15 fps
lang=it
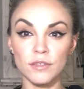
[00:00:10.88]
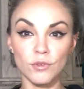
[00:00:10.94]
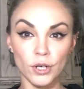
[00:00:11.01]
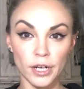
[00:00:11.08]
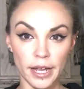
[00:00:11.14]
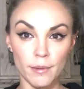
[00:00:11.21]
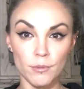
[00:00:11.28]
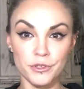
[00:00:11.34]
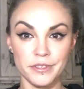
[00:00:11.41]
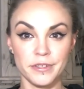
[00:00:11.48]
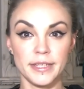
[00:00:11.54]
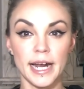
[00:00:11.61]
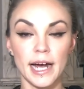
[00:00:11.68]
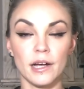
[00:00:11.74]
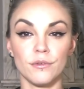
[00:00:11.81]
vorrei
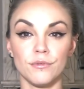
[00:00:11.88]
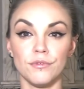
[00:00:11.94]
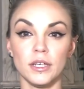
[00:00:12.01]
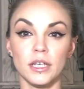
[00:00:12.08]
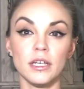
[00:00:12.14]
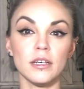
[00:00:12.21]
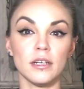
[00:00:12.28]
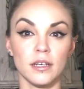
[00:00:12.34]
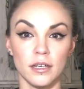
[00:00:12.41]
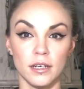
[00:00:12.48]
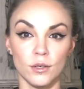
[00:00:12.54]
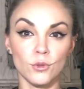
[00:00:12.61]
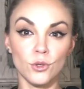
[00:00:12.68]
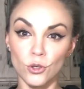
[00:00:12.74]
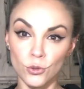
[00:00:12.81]
mostrarvi,
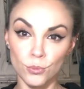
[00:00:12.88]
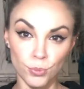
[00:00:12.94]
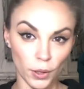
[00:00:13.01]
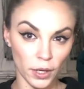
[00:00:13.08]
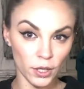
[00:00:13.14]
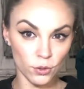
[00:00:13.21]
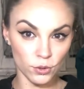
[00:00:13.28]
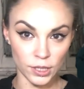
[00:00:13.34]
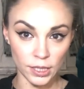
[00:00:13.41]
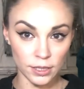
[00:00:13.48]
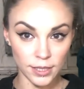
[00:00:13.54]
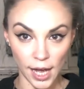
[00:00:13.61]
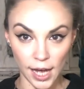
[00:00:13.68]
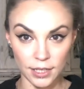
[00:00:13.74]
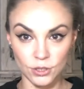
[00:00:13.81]
eh, con un pochino di
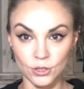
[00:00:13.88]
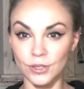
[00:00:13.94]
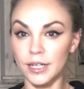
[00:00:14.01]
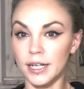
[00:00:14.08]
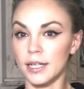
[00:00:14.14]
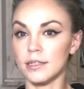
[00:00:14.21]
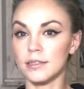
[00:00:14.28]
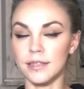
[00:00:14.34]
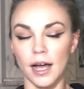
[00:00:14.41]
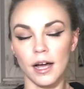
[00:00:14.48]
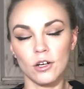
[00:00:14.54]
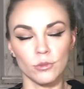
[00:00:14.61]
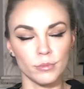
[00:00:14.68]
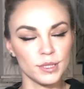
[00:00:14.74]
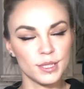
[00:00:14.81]
ritardo in realtà,
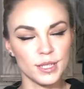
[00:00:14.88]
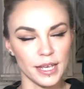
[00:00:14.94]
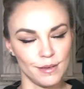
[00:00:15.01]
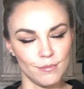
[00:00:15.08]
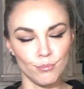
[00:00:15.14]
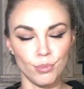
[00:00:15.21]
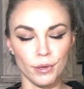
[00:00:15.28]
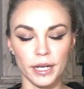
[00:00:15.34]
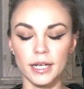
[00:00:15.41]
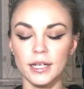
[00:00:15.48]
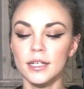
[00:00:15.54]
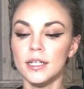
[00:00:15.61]
come sempre,